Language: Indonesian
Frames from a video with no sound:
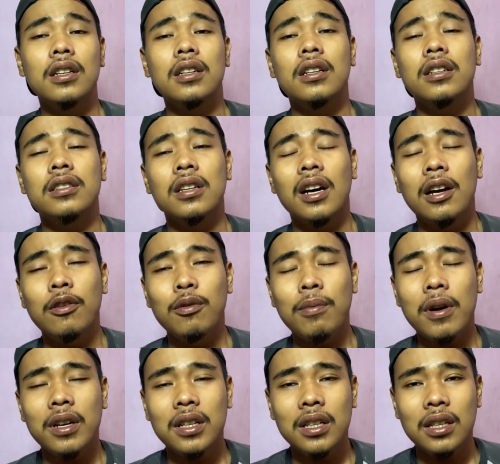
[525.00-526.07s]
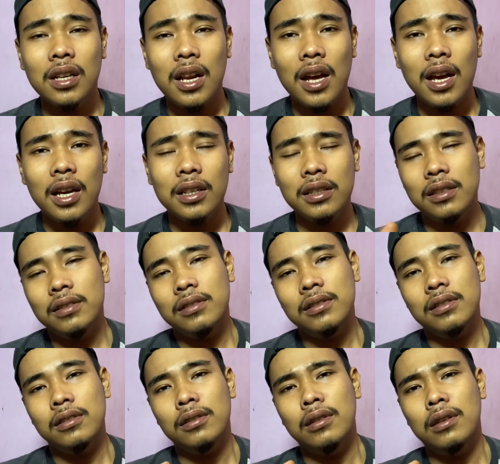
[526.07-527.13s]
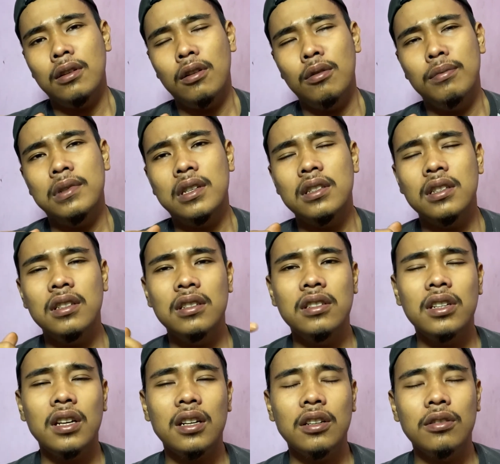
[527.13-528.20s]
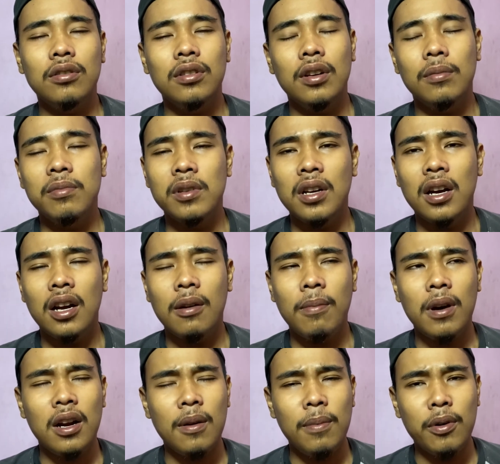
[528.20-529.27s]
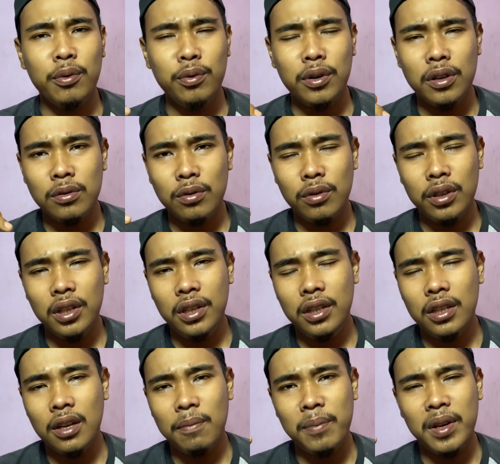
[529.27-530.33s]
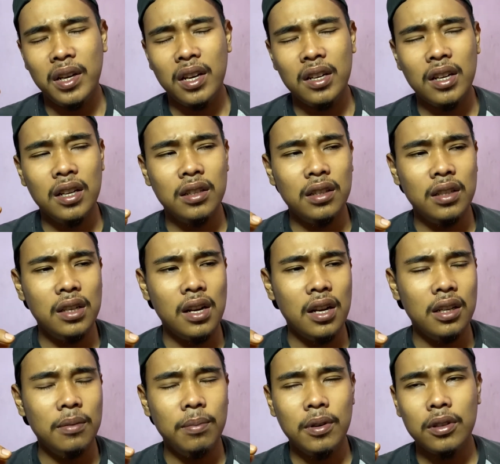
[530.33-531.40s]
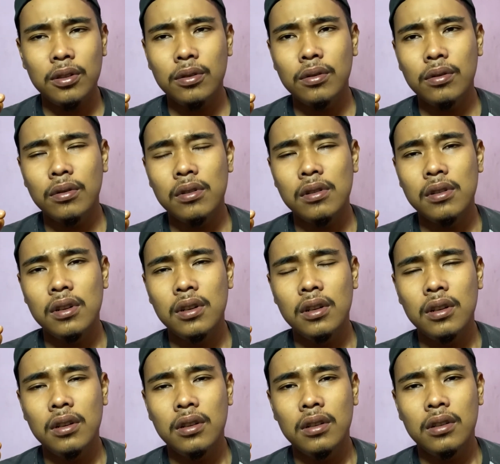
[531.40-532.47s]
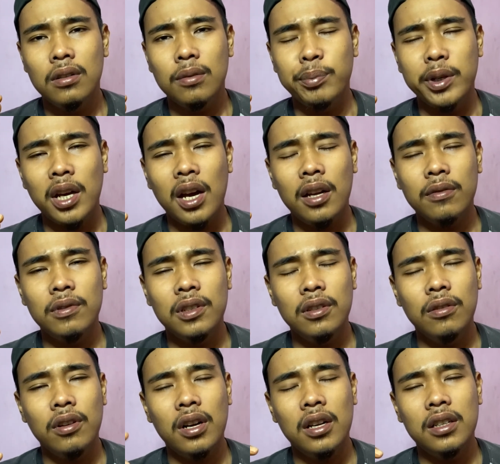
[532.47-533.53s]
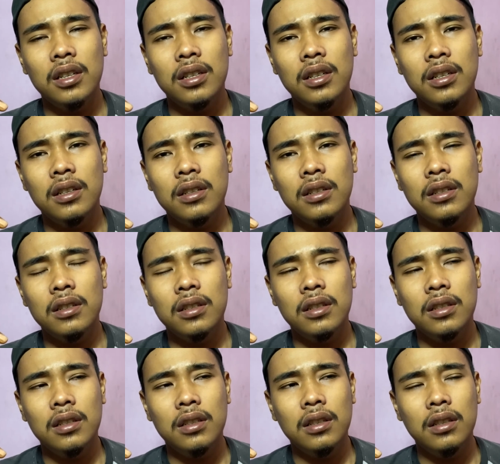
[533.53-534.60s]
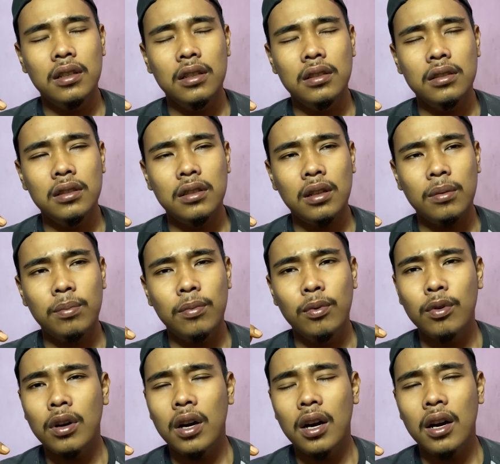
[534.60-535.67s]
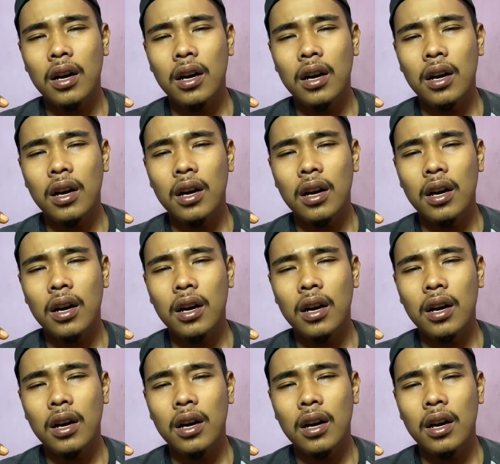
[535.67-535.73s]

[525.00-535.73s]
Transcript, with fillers: Jangan lupa di like, kalau bisa sih di share gitu ya biar para pengguna Sonic yang pengen ganti kaliper tuh melihat video kali ini jadi terbuka